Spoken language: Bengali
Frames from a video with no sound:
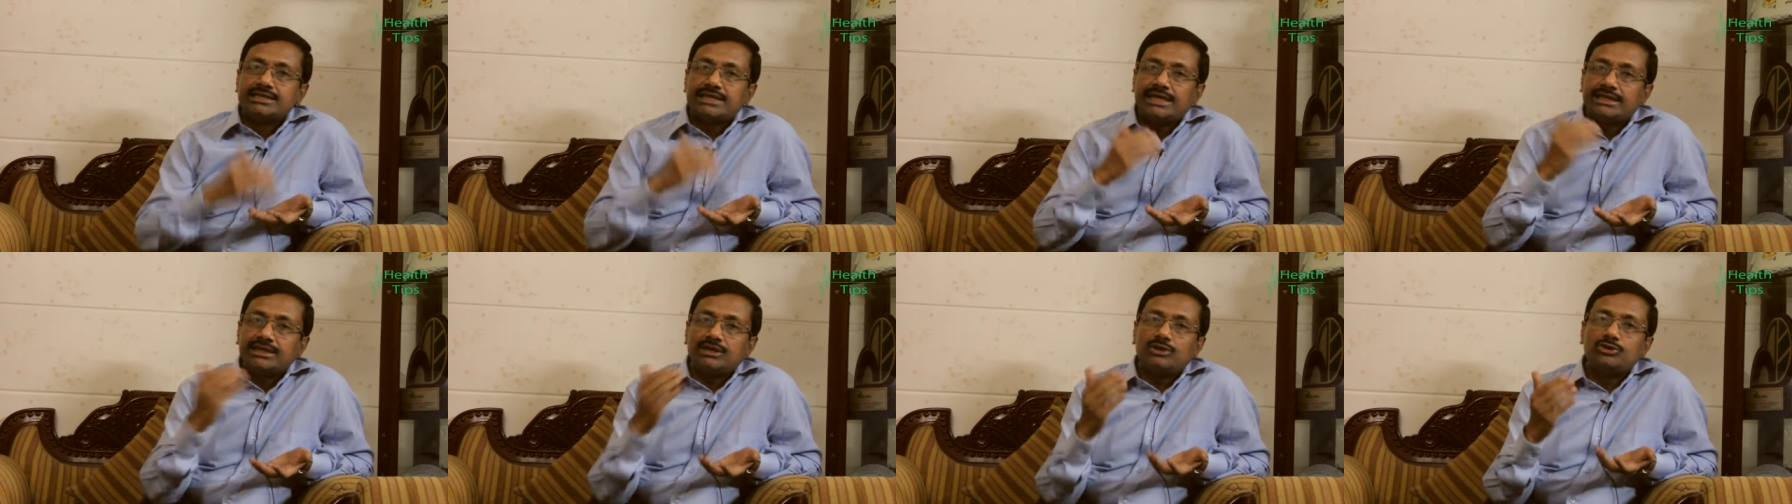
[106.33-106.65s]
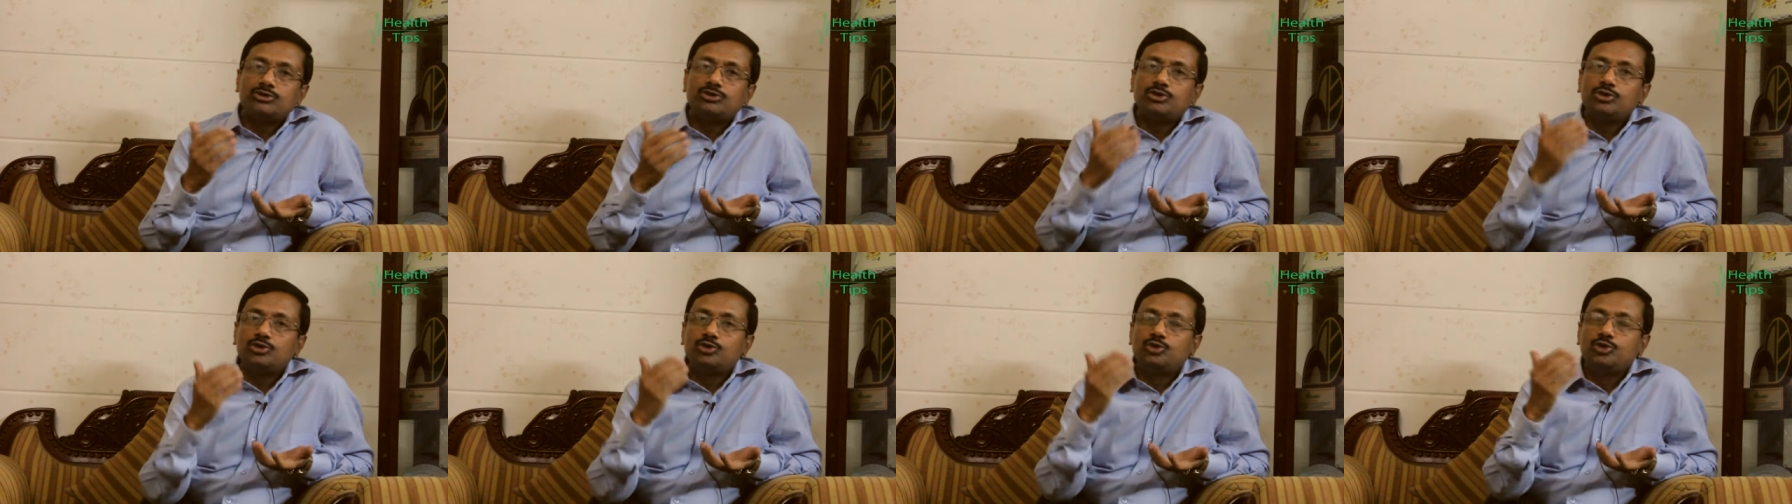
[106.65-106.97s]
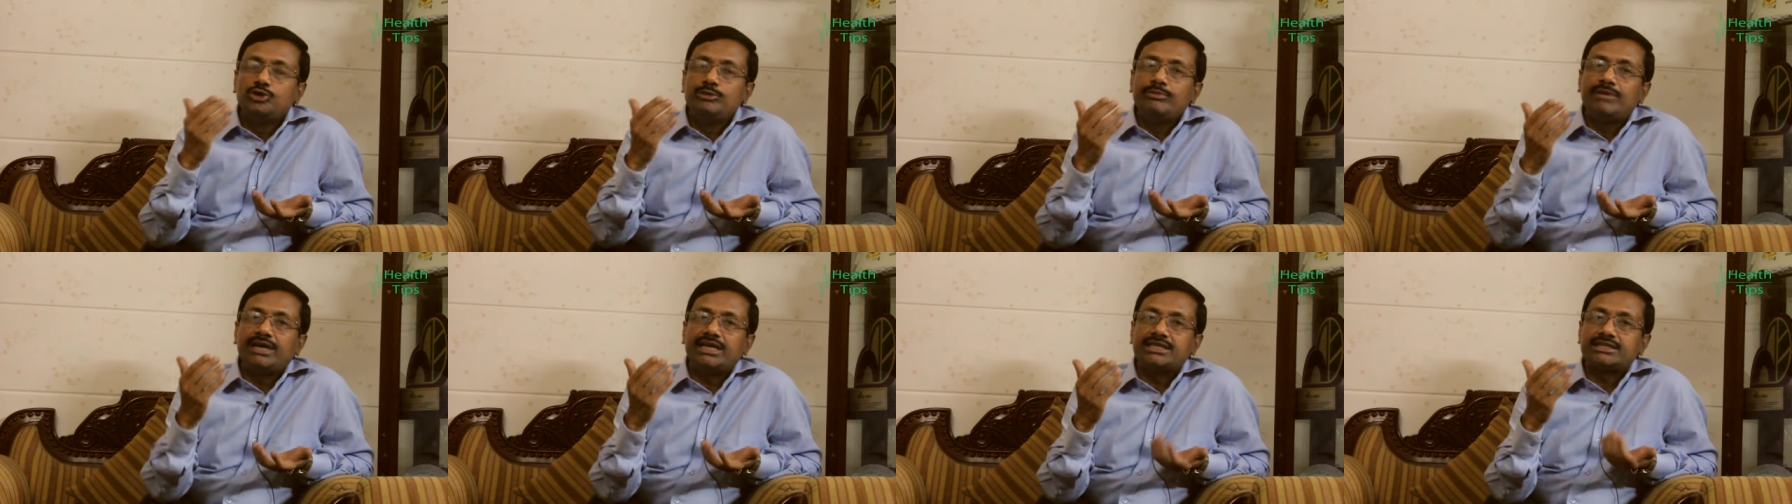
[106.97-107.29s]
সাধারণত
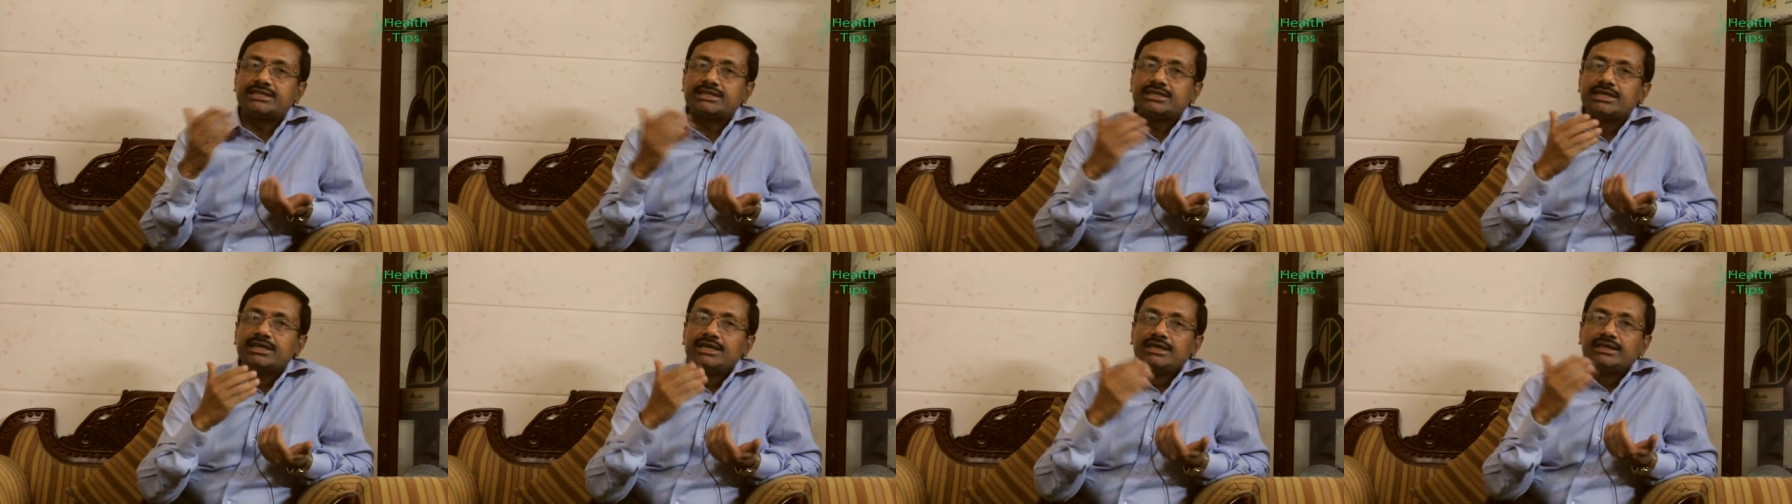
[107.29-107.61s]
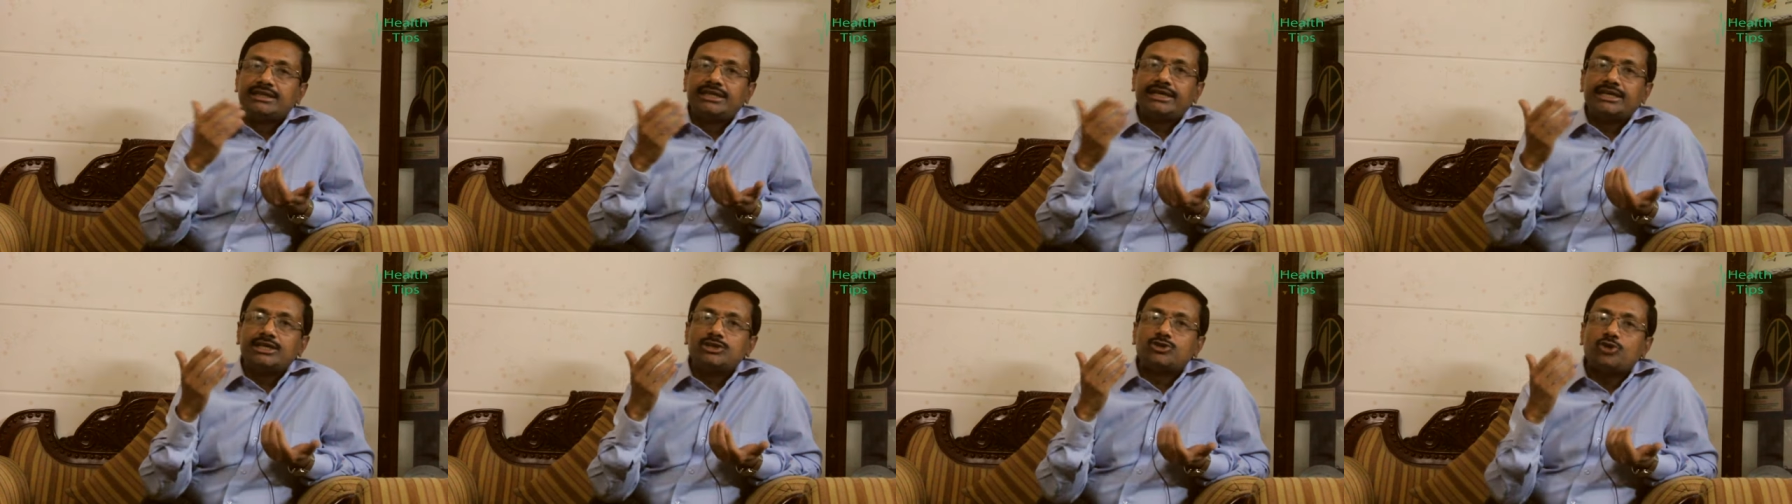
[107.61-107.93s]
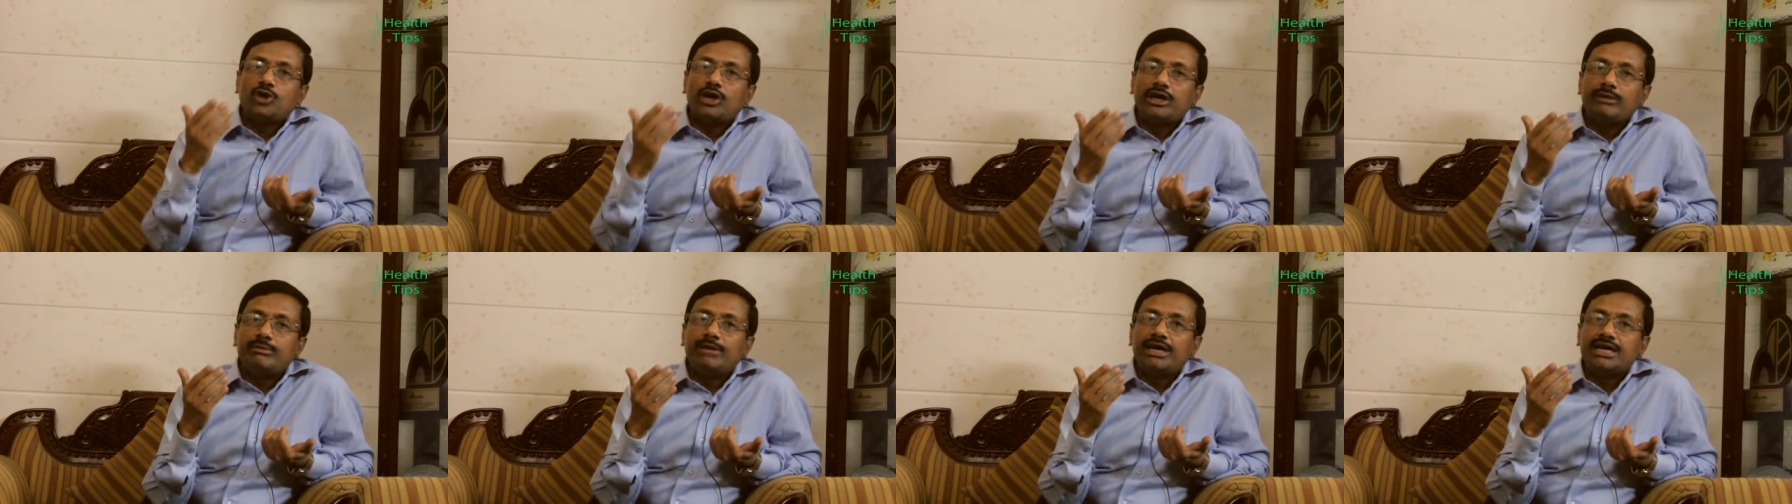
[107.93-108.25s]
দুই মাস থেকে
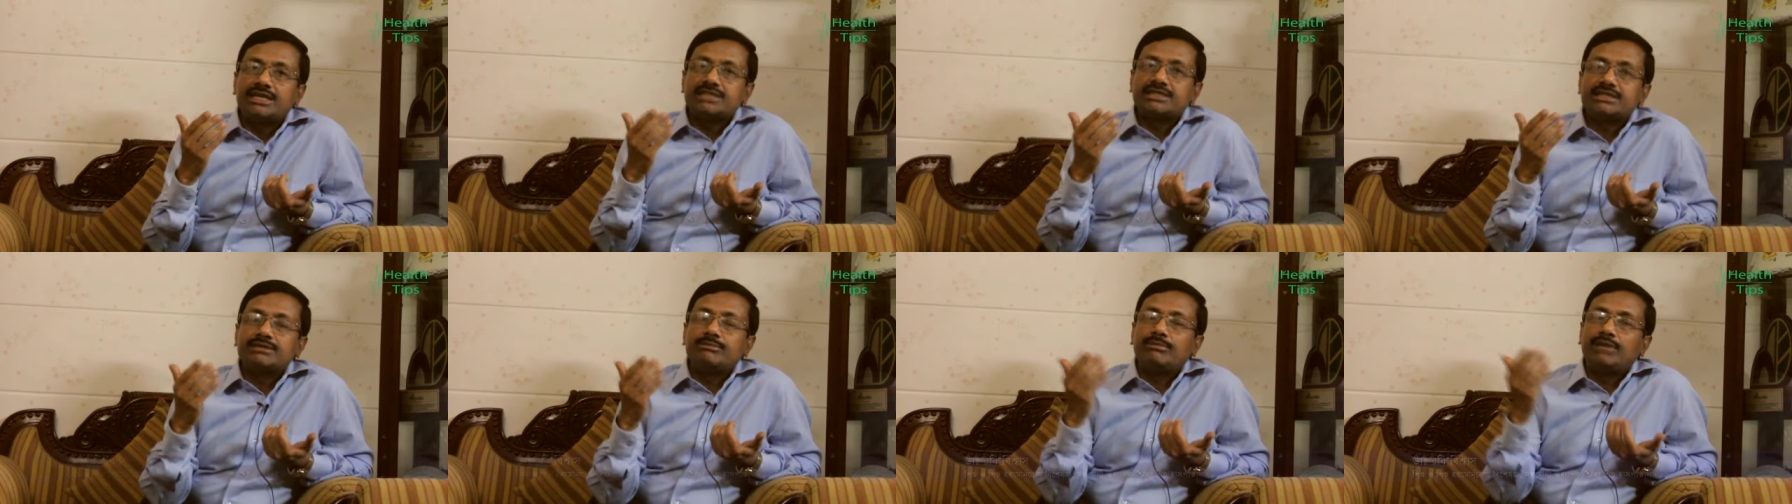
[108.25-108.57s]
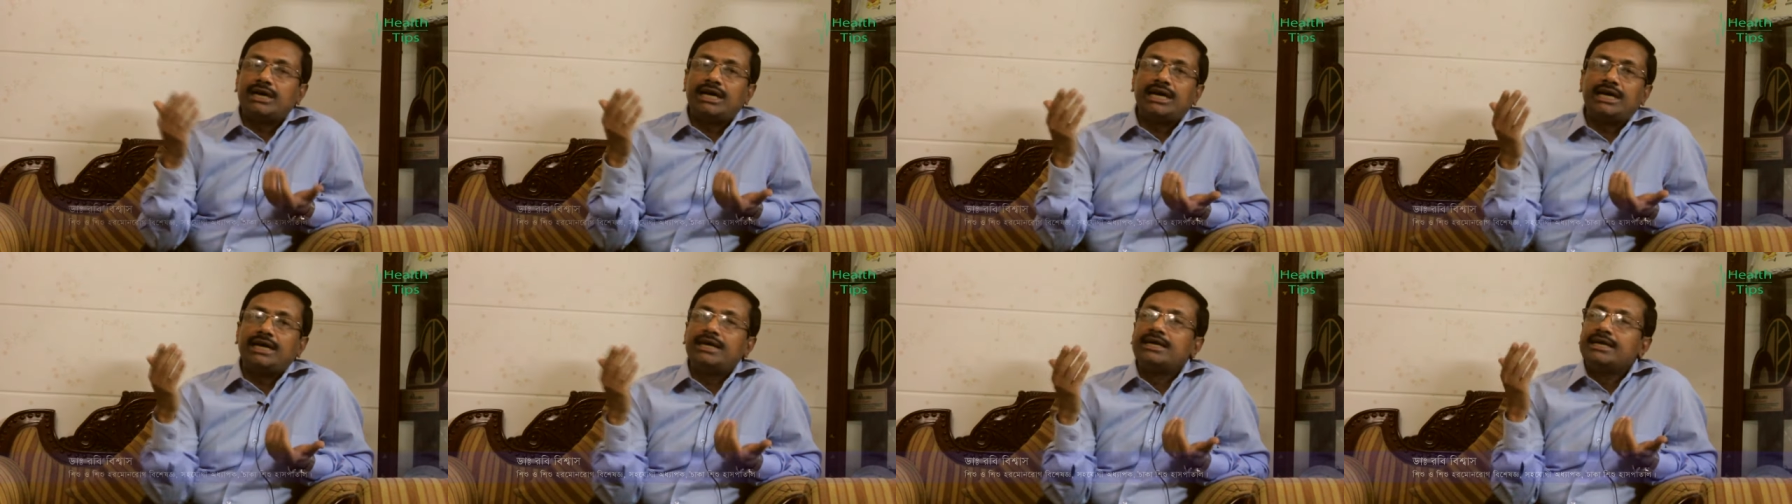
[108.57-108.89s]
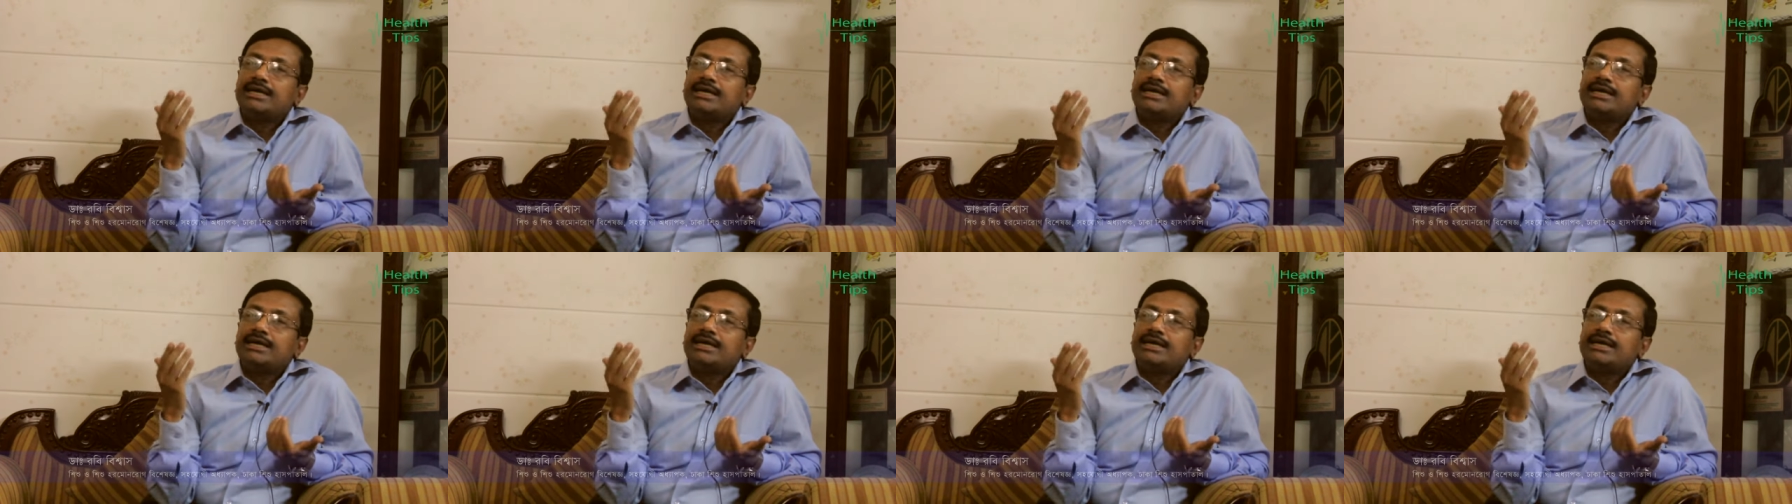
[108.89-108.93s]
ছয় মাস বা